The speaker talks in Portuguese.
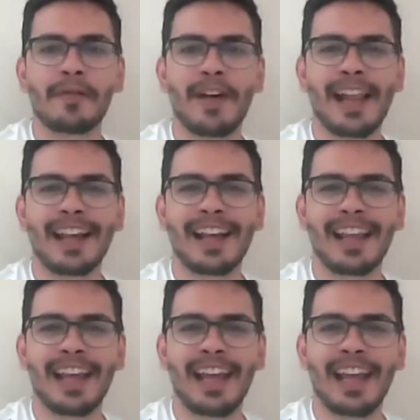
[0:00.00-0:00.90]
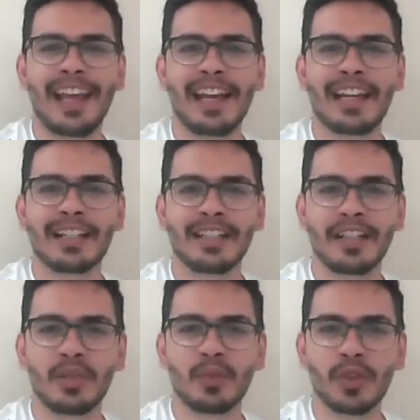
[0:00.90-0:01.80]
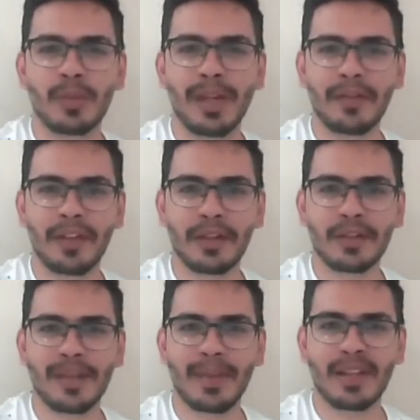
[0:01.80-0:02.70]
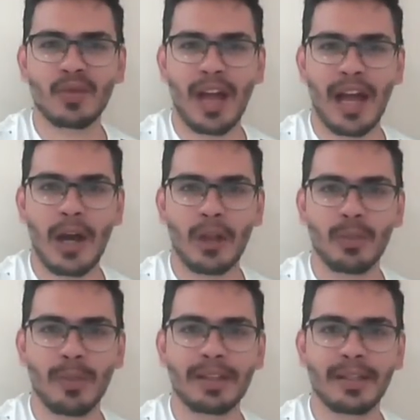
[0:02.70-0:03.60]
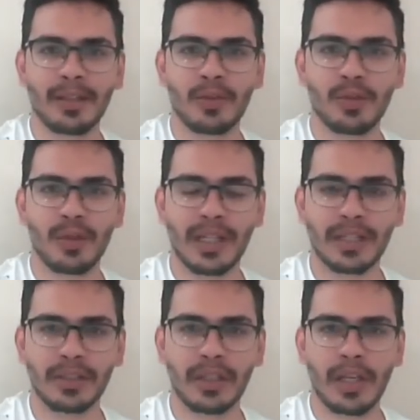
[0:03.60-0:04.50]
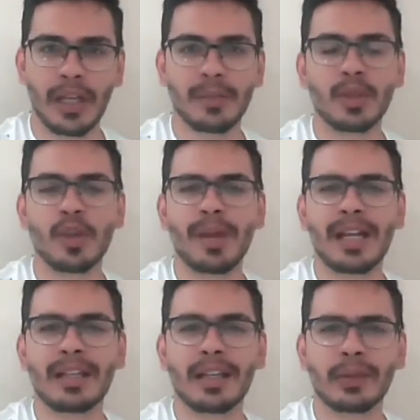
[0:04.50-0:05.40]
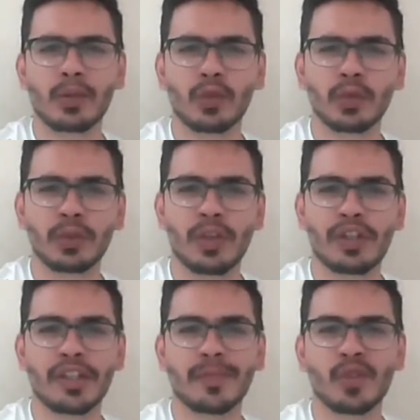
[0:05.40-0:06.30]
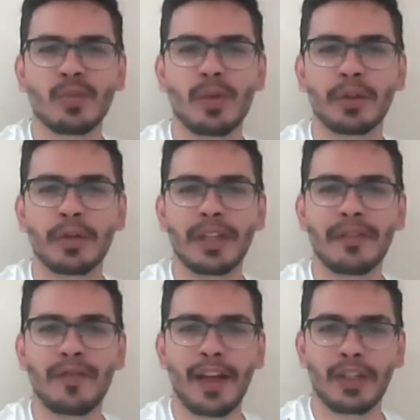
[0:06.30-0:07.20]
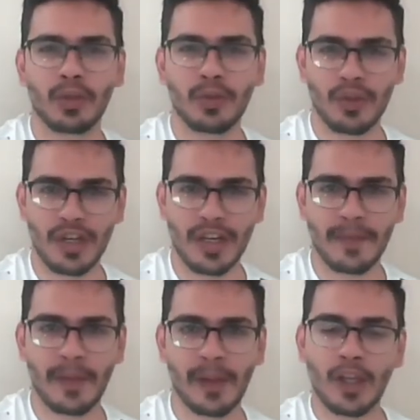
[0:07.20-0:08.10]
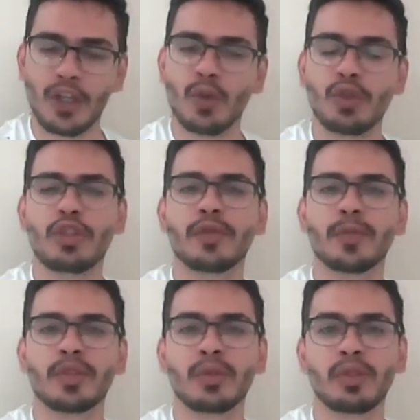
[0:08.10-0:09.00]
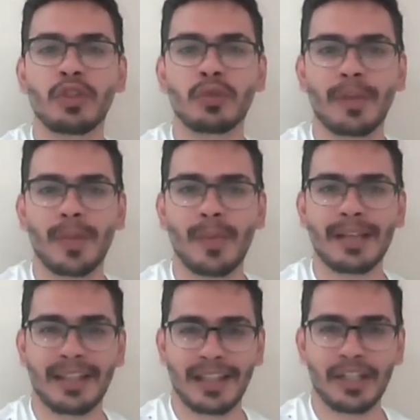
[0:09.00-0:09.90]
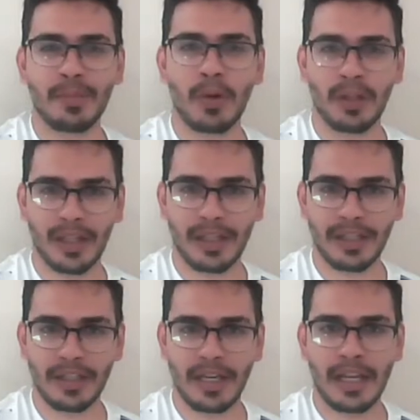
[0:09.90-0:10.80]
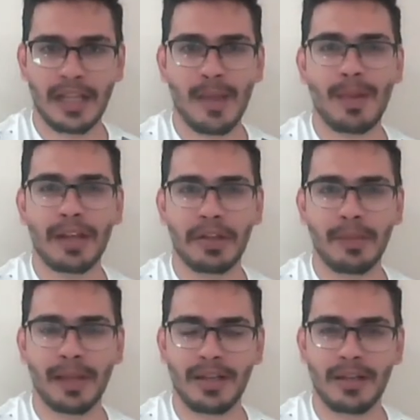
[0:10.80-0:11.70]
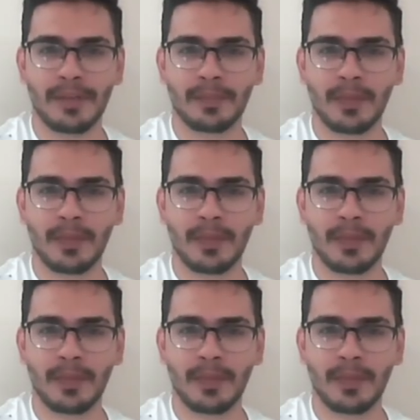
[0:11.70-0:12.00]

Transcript: Fala galera, sejam muito bem-vindos a mais uma aula do Medicina do Estudante. Meu nome é Adriano Júnior, nós estamos no módulo de Infectologia e hoje nós vamos discutir um tema bastante importante na prática médica,